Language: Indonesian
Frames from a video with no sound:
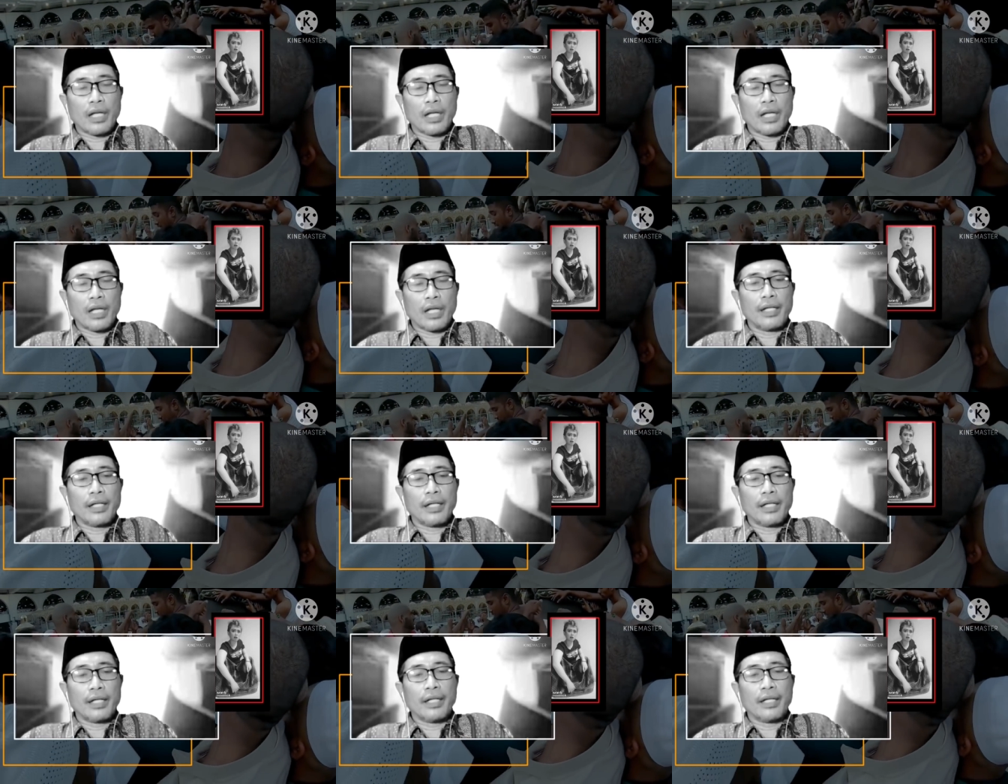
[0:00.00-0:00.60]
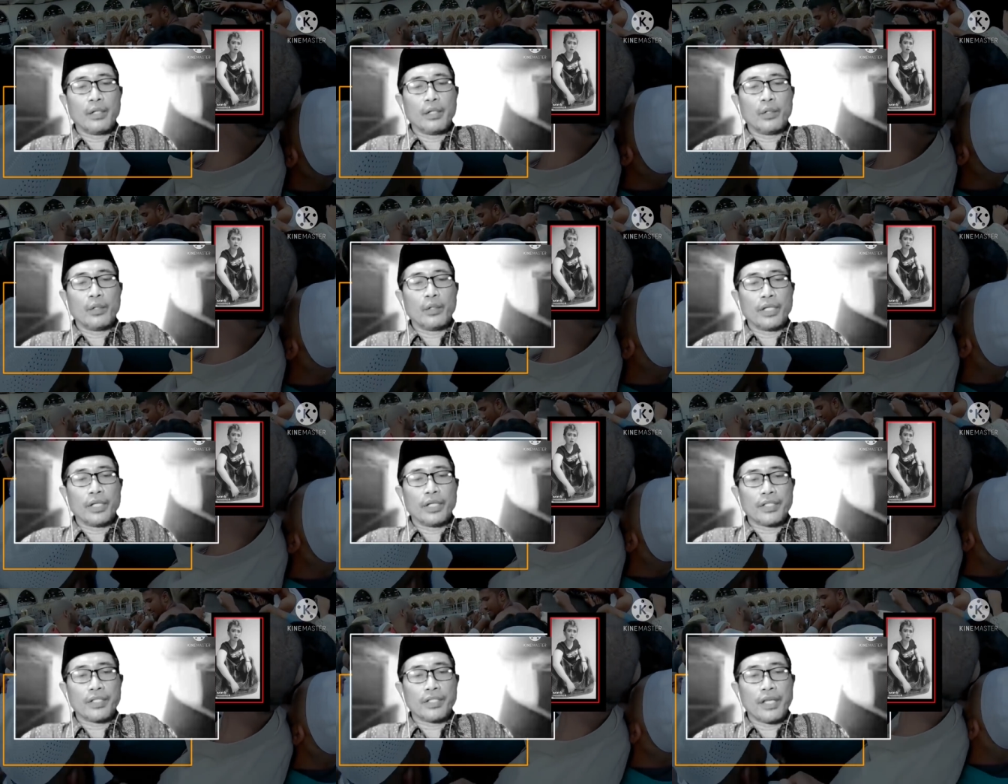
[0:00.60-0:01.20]
mengikuti
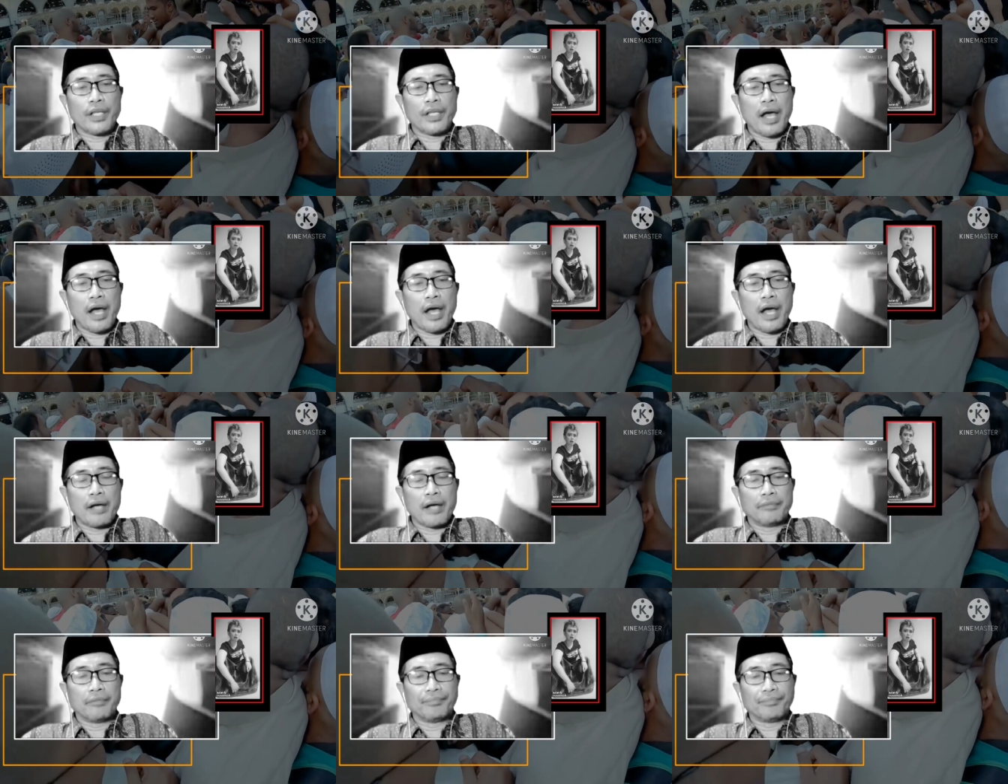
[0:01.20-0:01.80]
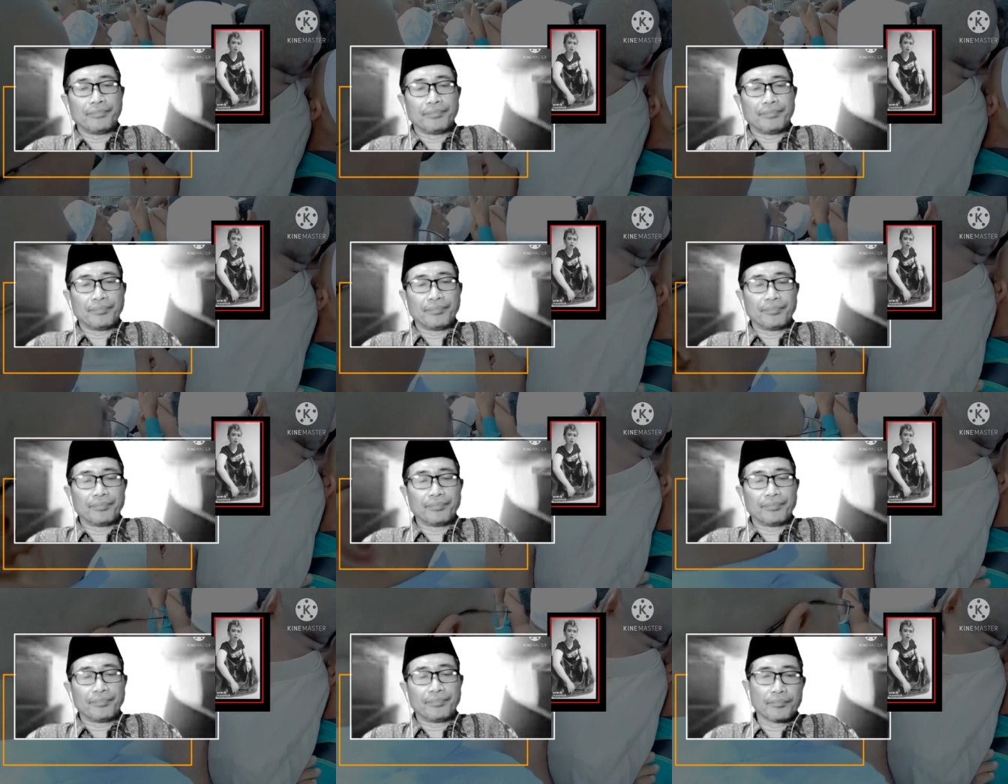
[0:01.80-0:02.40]
petunjuk bintang
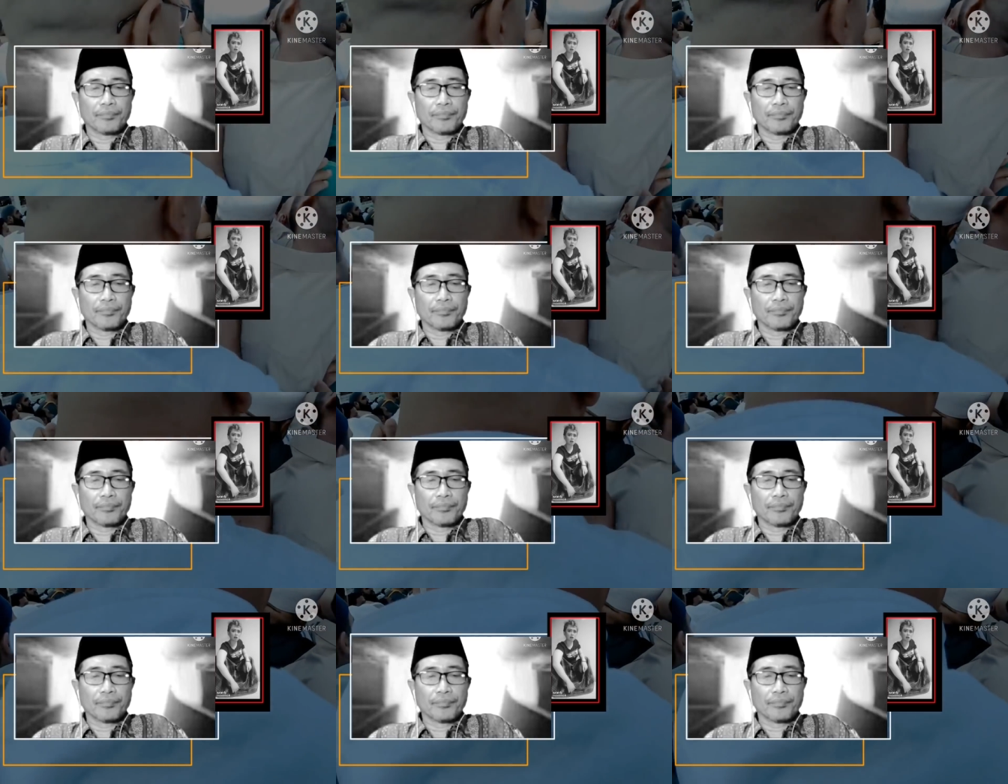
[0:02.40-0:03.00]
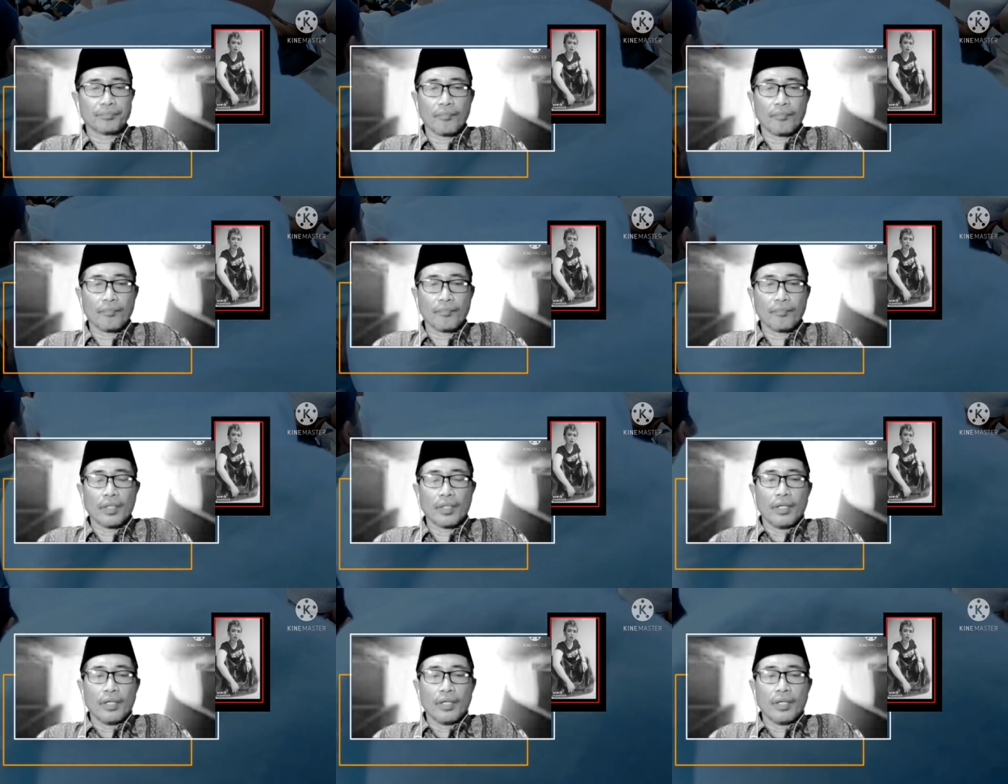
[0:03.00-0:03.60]
untuk menemukan
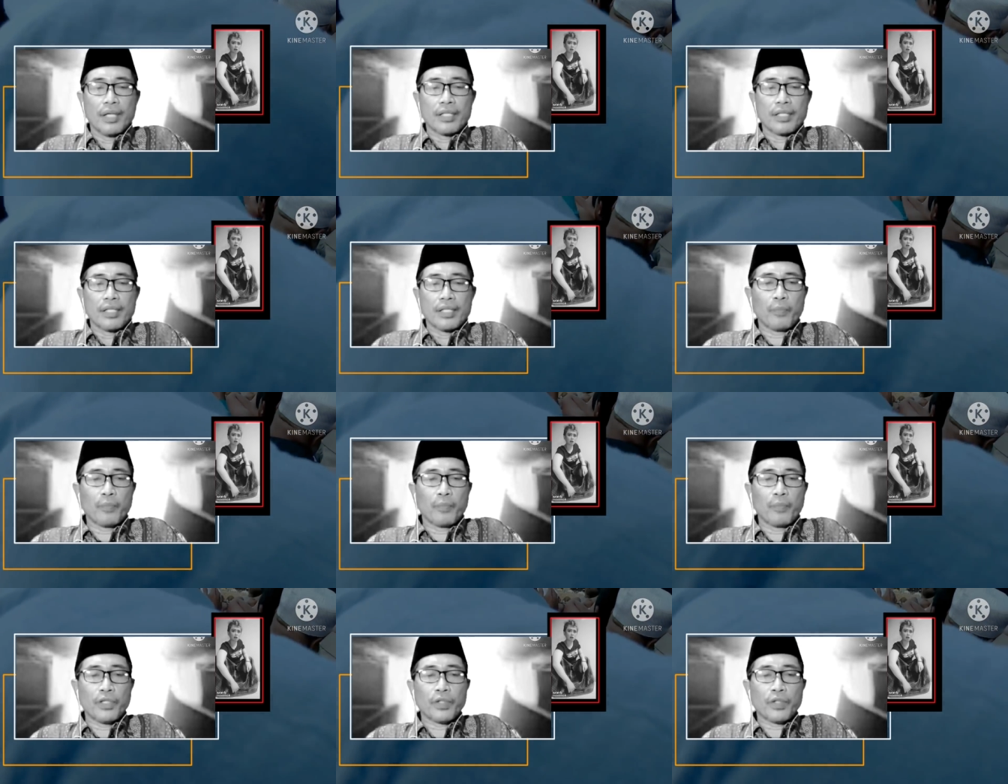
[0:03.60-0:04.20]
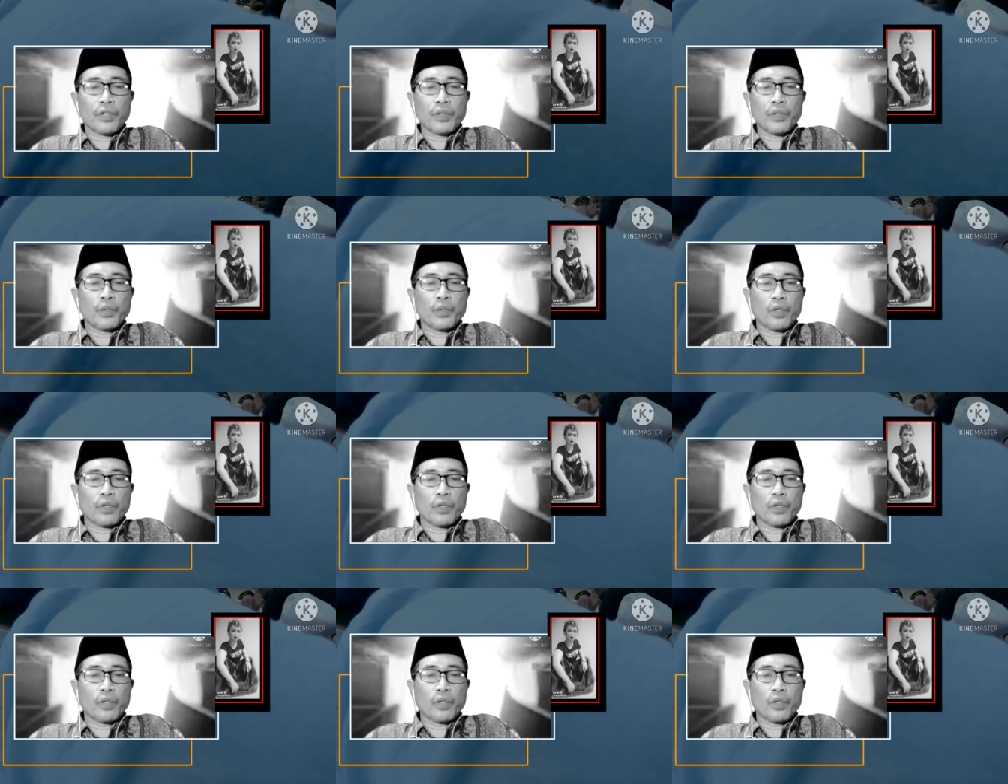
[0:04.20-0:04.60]
Yesus sebagai Tuhan.